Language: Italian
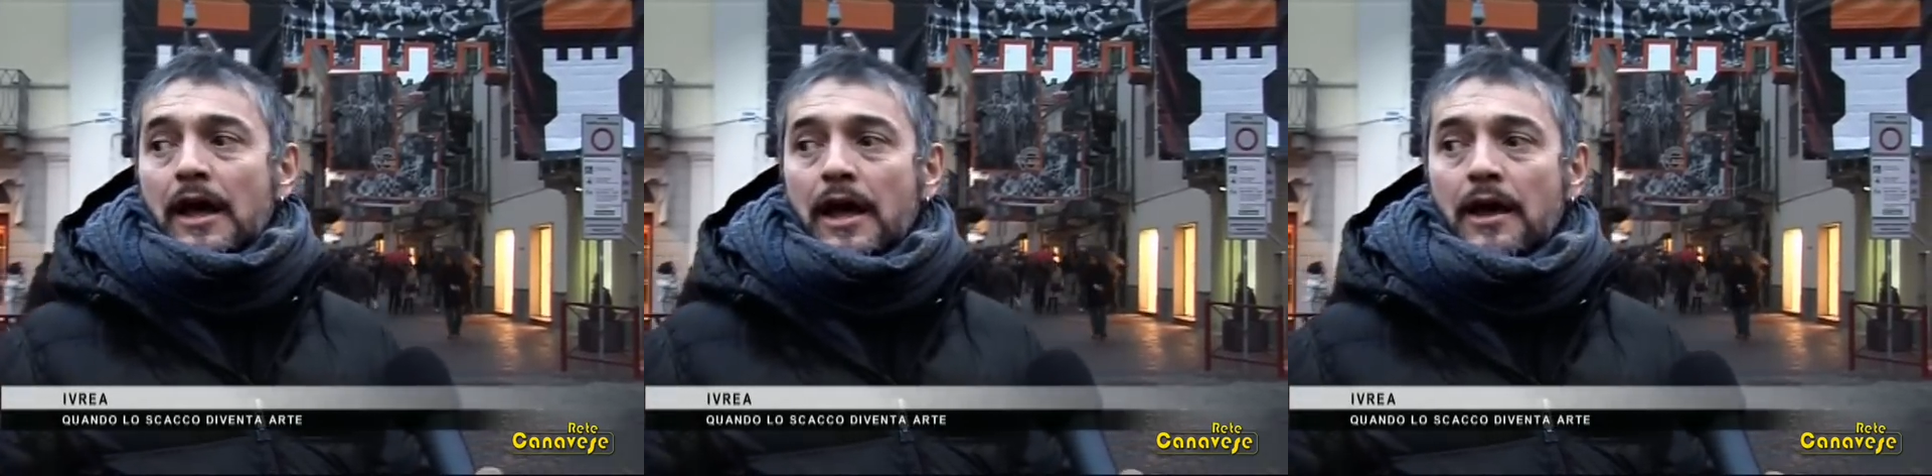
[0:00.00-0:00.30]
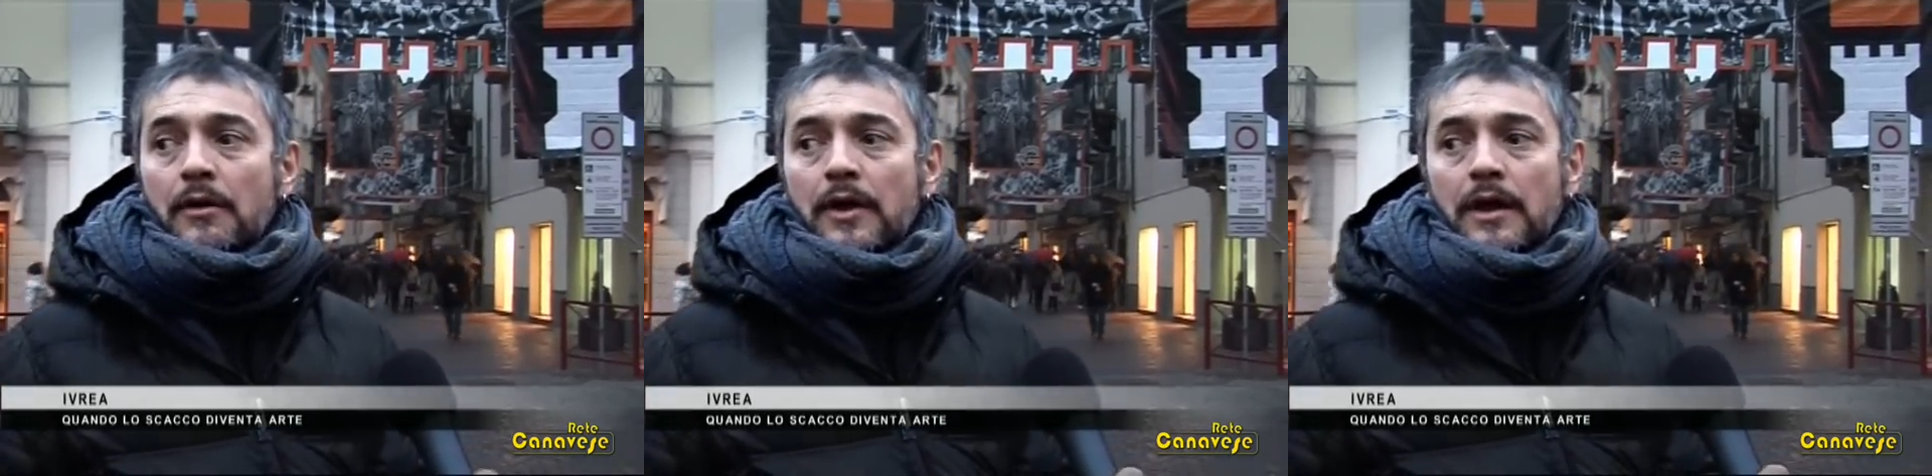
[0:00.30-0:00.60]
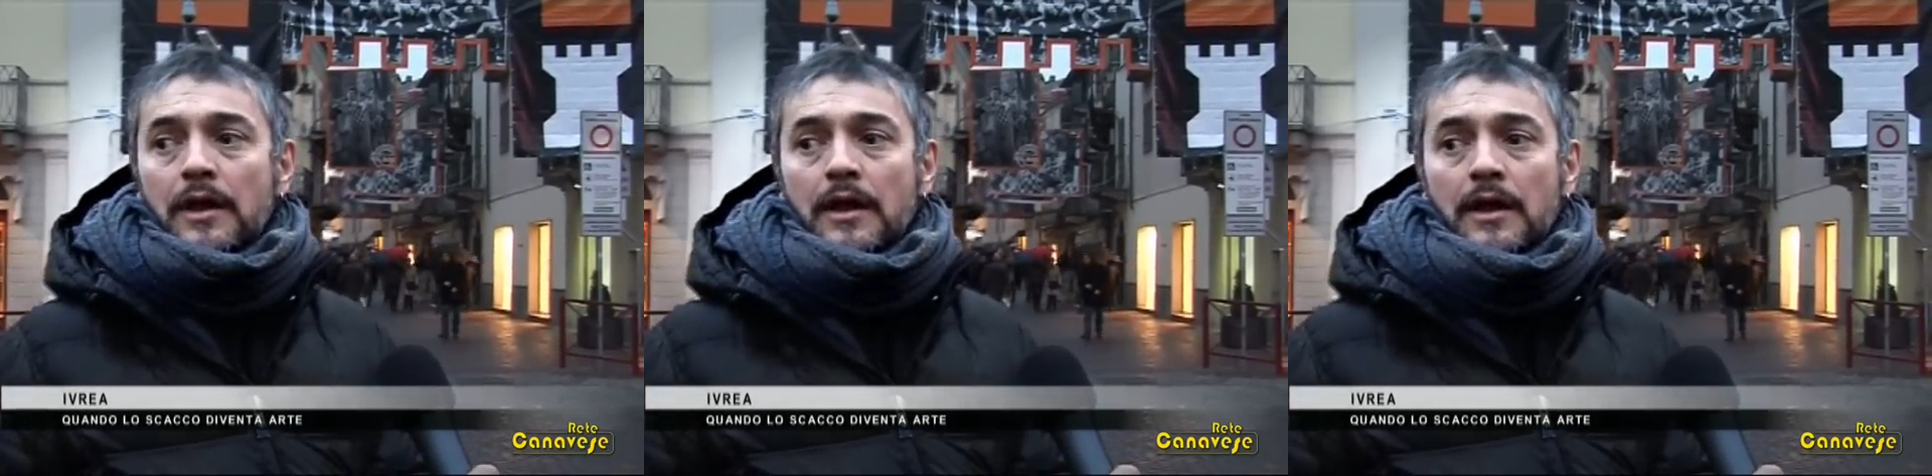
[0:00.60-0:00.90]

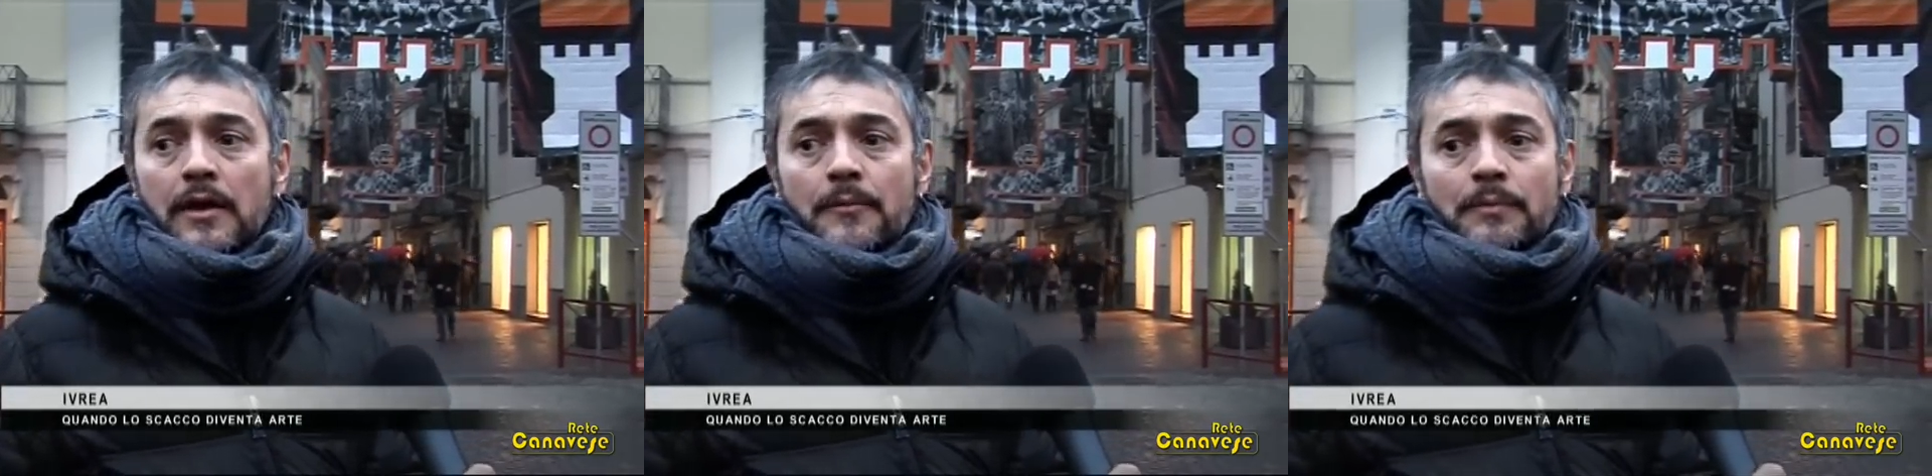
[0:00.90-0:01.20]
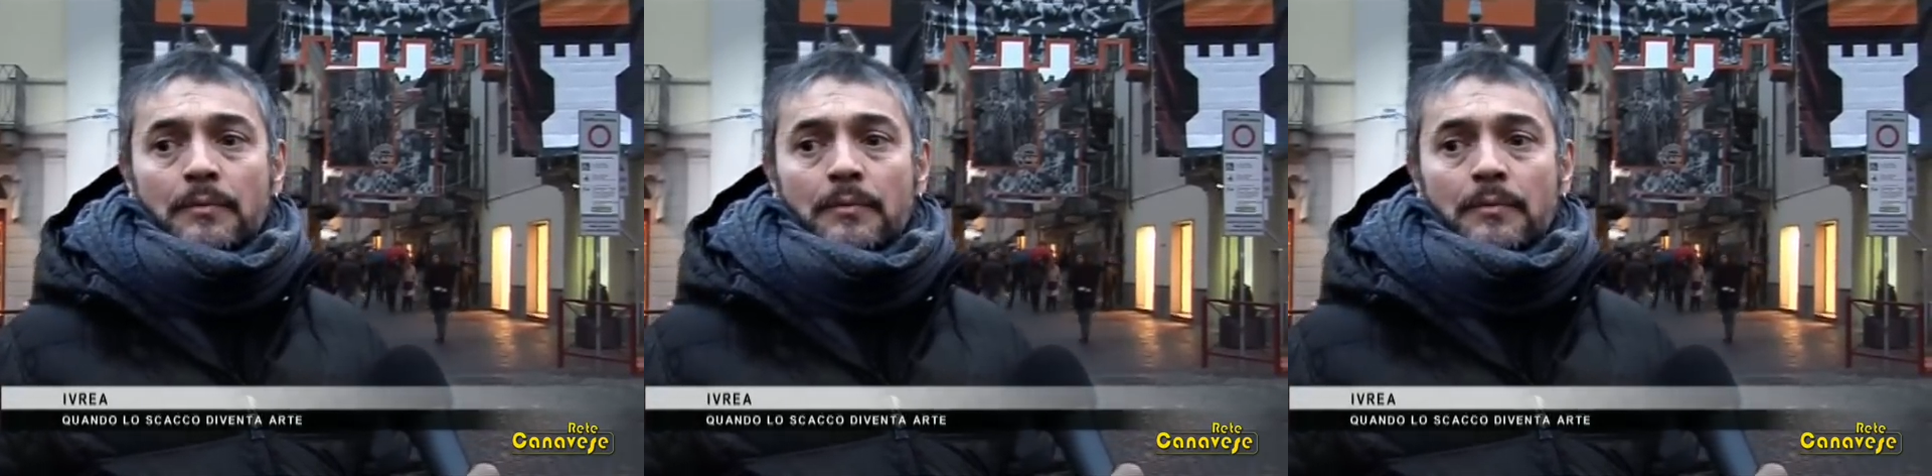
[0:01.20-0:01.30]
è,